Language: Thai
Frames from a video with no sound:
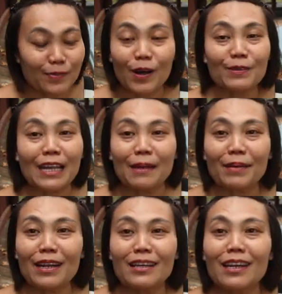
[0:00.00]
พอใส่ไป
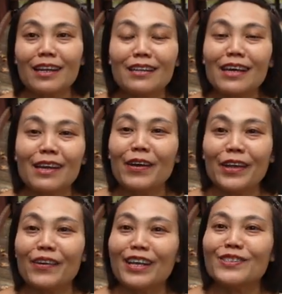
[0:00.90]
เรื่อยๆเรื่อยเราเห็น
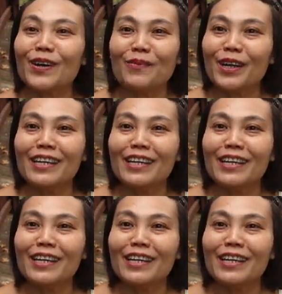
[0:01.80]
ตัวเองสวยหมด